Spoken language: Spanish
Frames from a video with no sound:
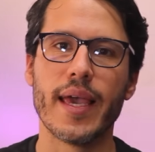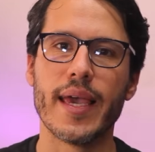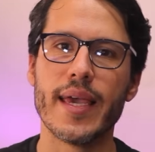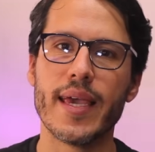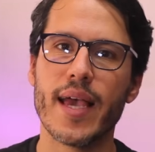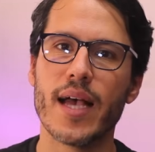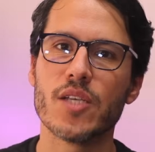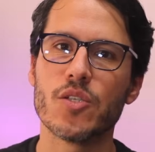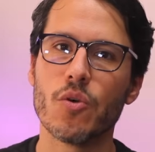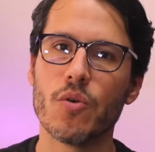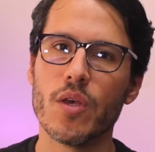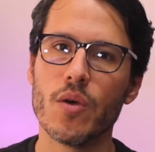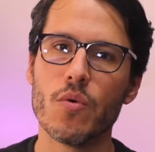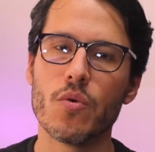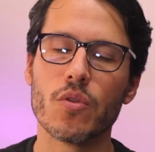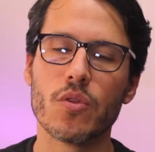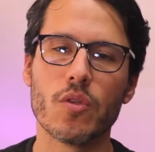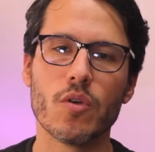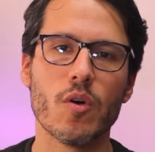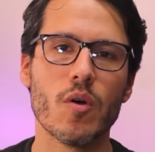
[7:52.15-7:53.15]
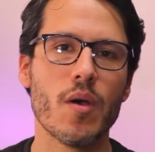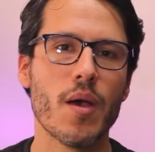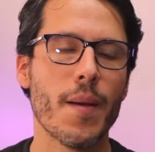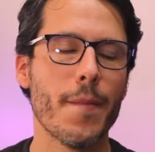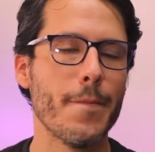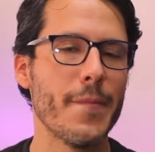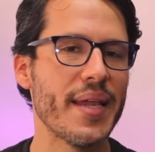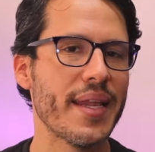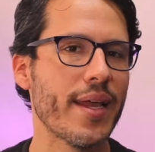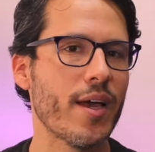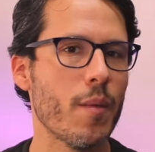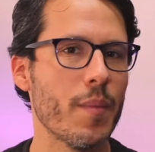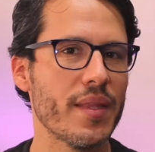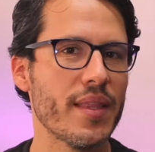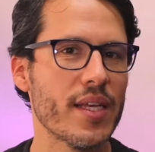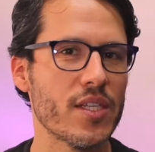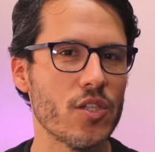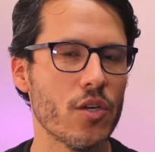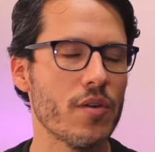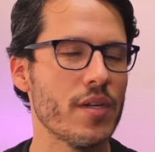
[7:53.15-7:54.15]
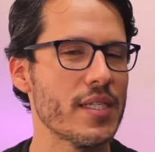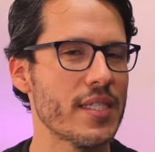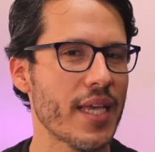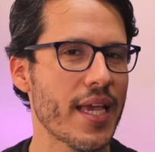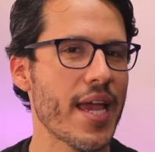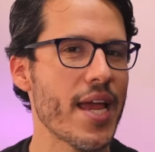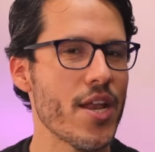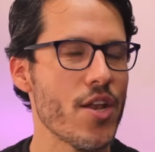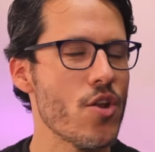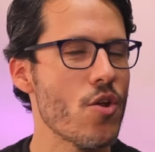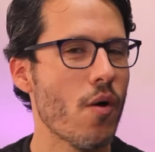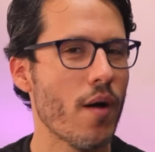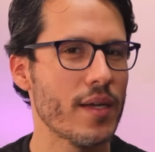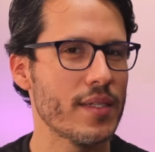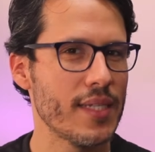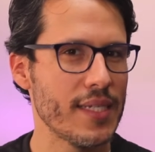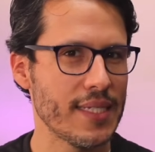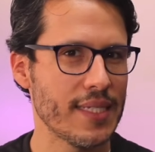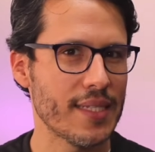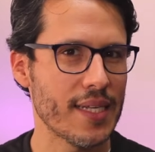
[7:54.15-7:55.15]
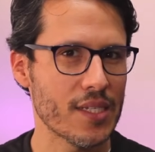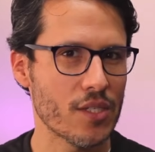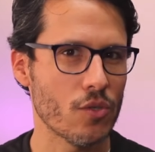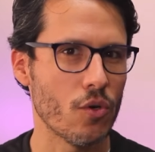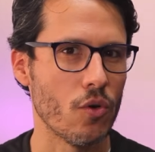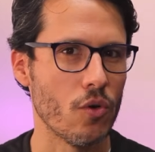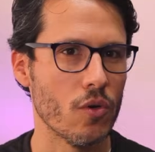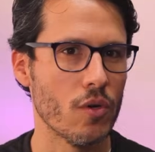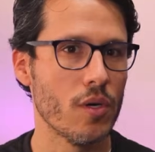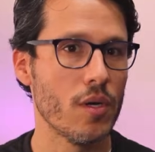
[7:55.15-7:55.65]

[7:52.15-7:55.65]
En caso de hurto, mi recomendación es que no asista solo.